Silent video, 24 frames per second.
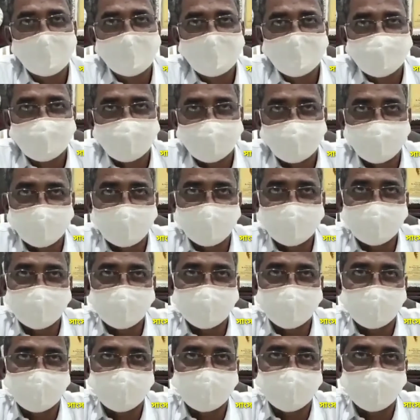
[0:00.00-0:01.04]
সেবায় যেন
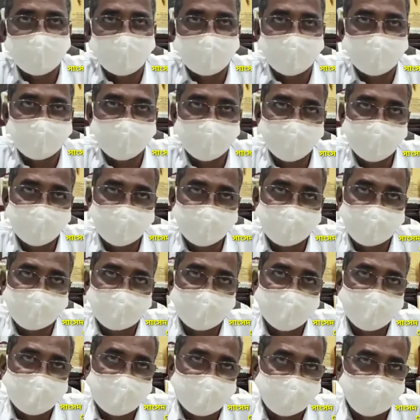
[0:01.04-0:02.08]
আমি আরও পুনরায়
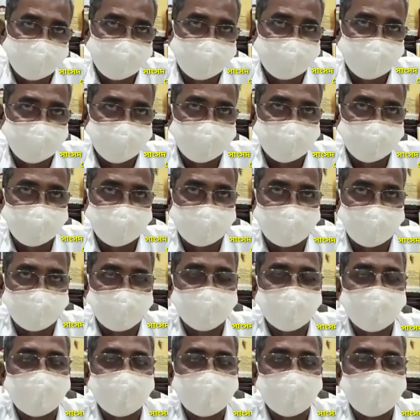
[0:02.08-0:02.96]
নিয়োজিত হতে পারি